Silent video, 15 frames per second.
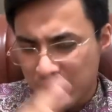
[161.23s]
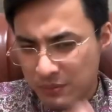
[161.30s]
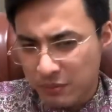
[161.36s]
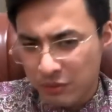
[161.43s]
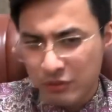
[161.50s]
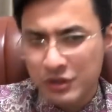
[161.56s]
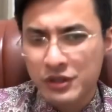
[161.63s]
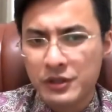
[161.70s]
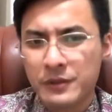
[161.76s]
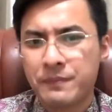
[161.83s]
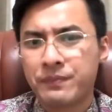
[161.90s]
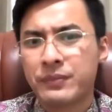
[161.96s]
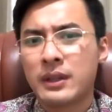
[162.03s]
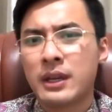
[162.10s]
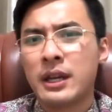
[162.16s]
不是，
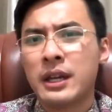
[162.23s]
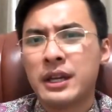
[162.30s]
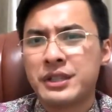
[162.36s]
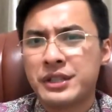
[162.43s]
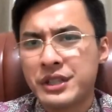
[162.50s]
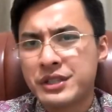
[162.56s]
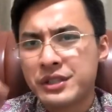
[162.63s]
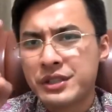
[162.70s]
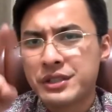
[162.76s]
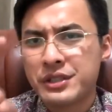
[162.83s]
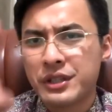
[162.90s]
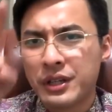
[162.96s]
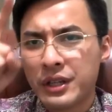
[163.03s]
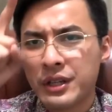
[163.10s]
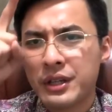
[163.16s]
其实是